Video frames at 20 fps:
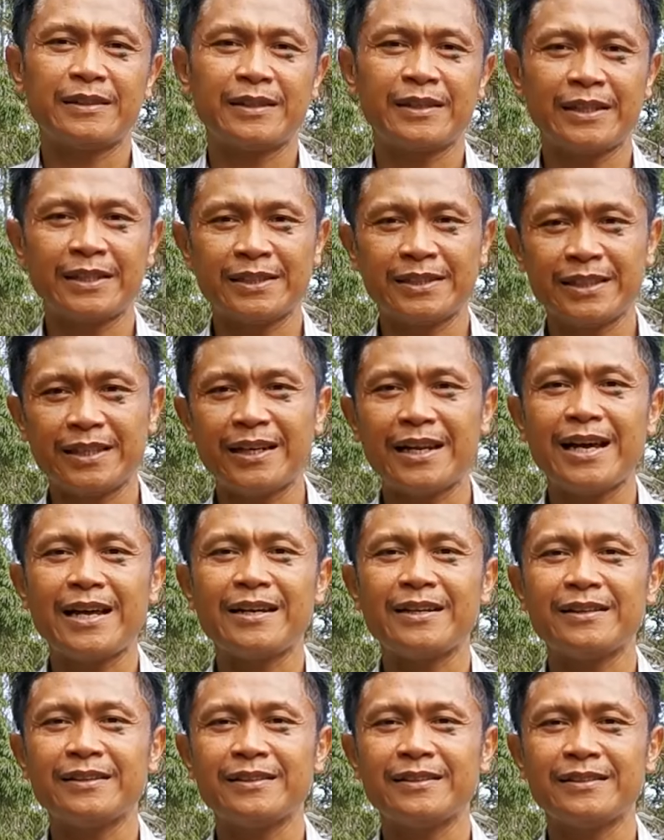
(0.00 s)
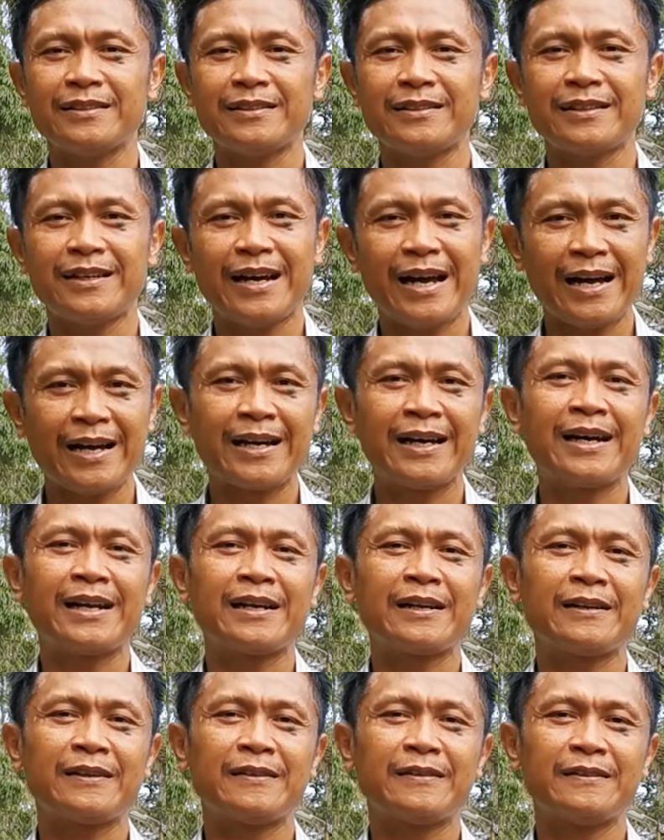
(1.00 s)
kekristenan
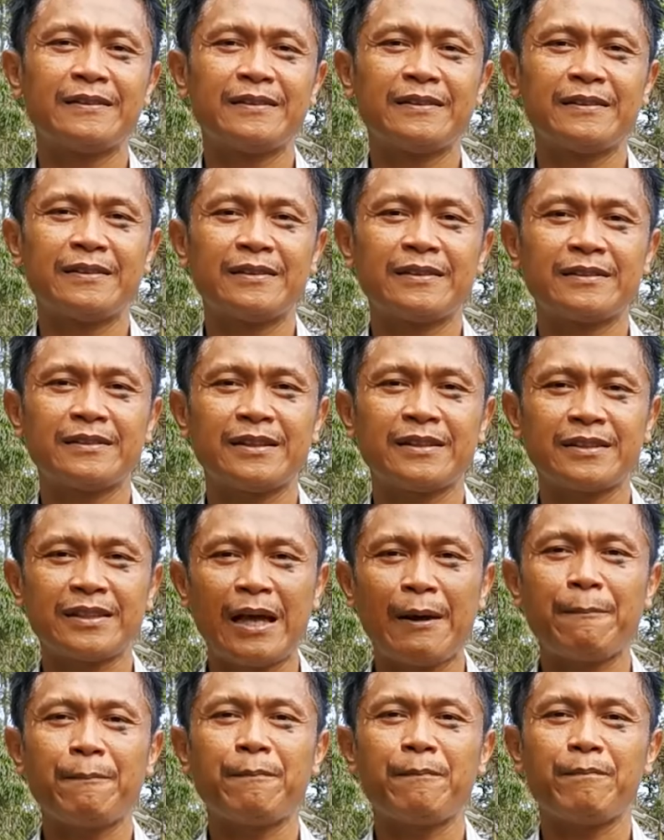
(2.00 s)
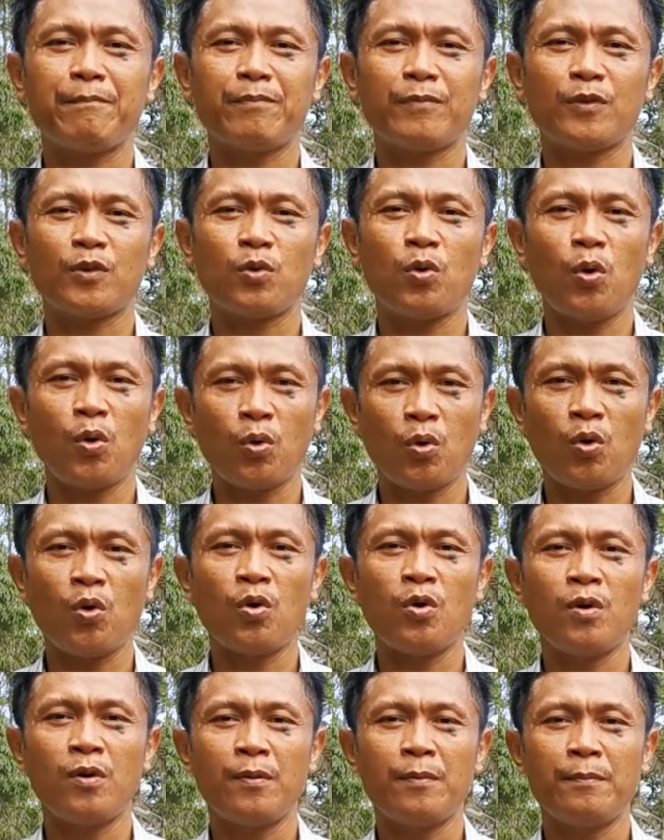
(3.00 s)
agar tetap kokoh
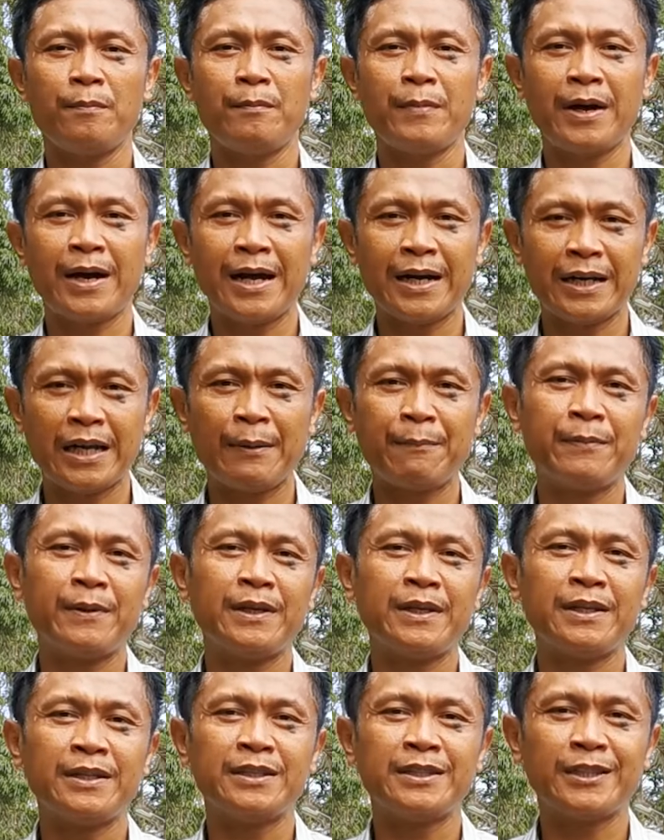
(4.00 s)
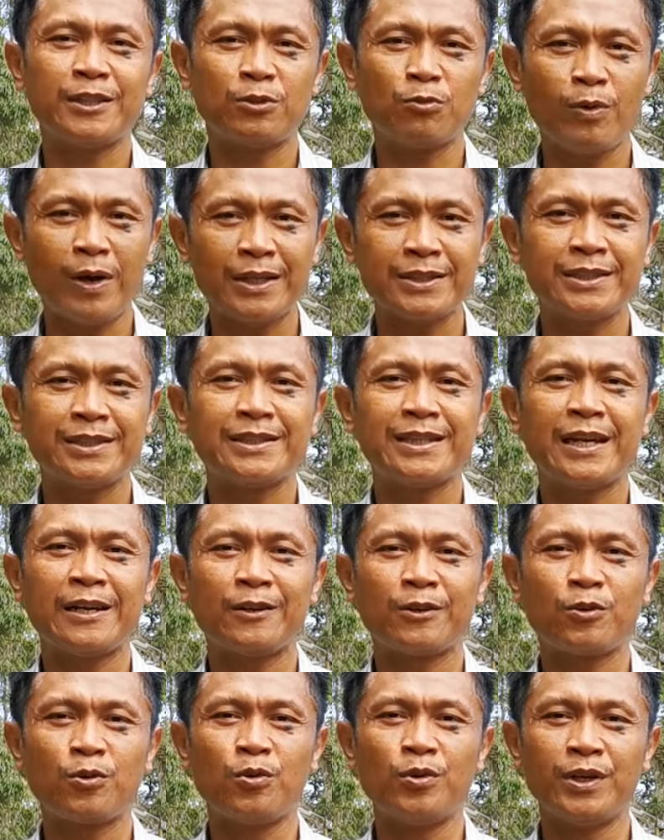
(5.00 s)
menghadapi situasi
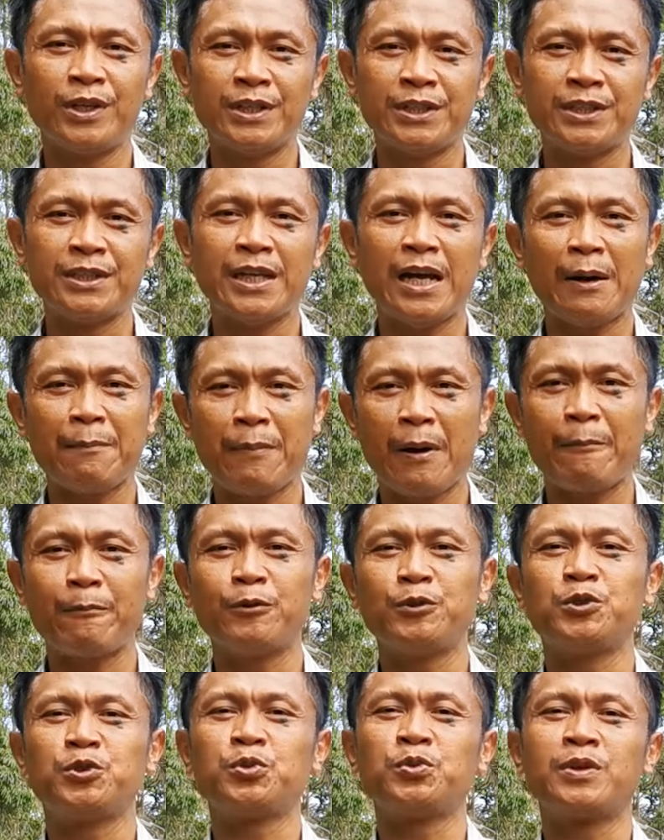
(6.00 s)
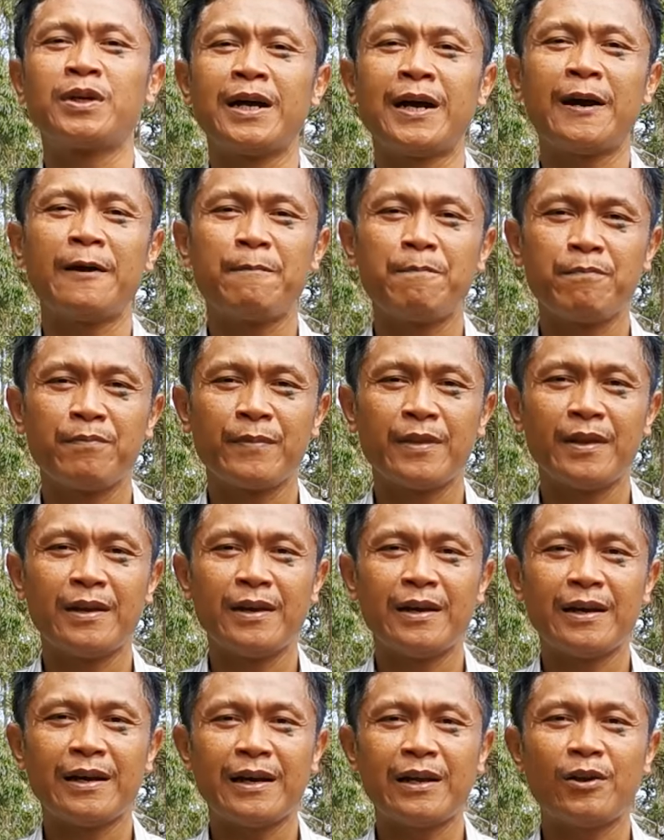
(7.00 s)
dan kondisi apapun juga.
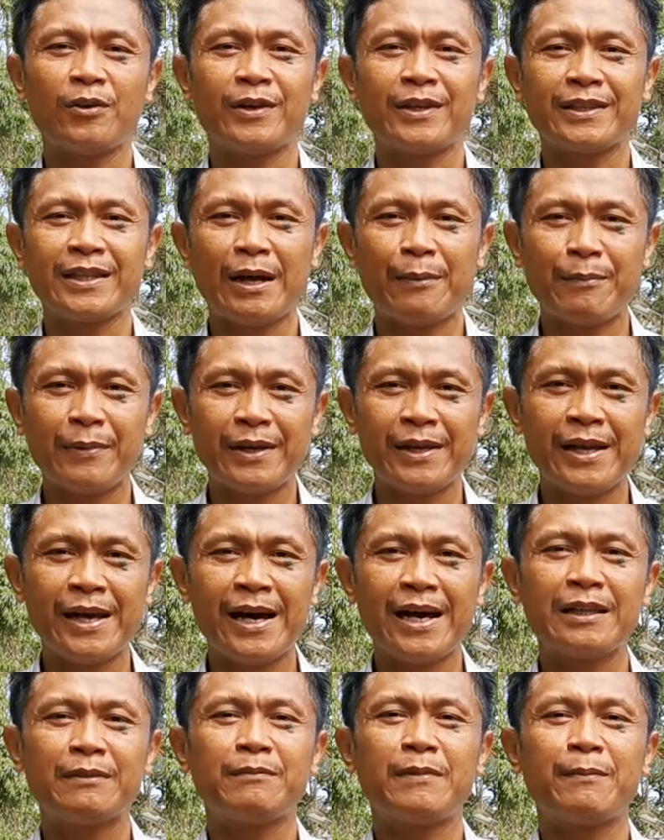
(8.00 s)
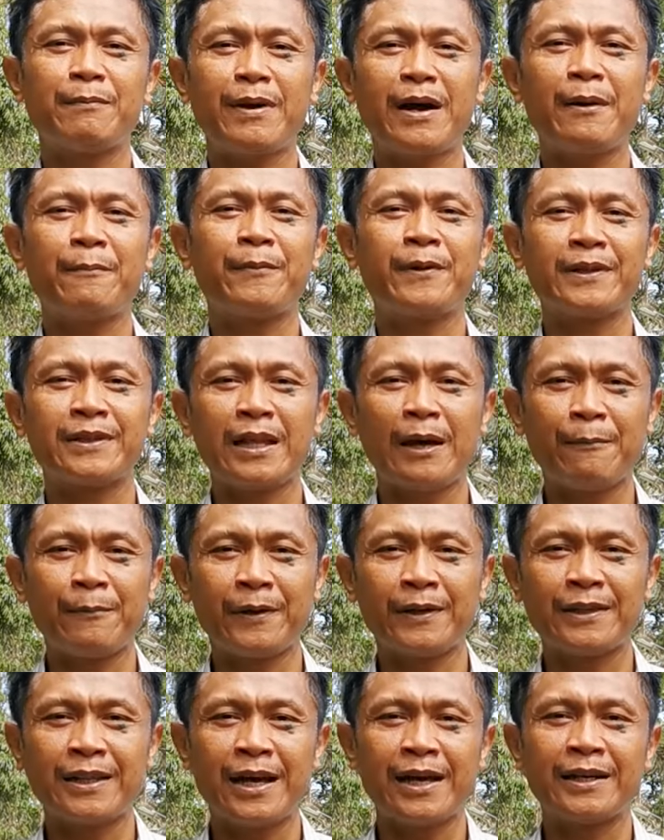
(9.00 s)
Kalau kita melihat memang
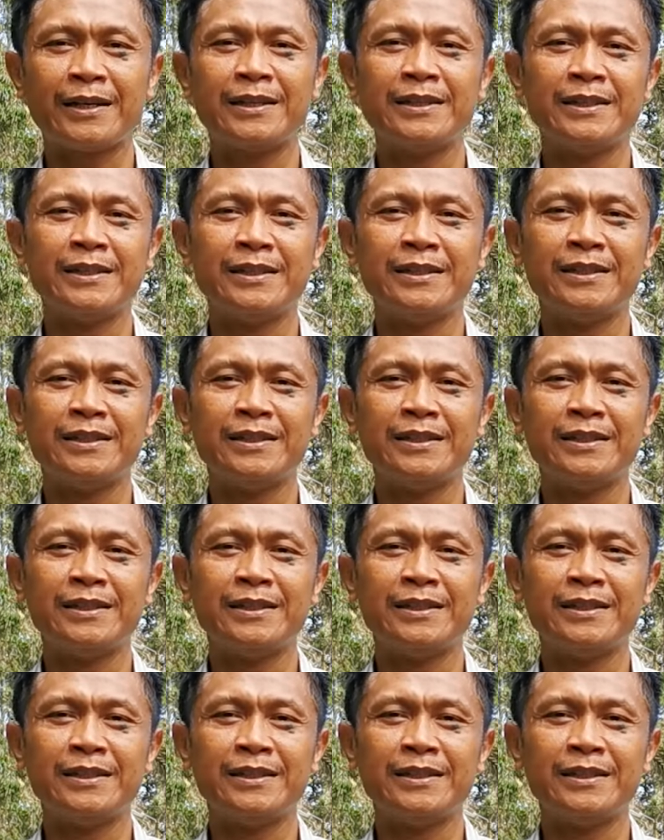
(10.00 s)
berita-berita di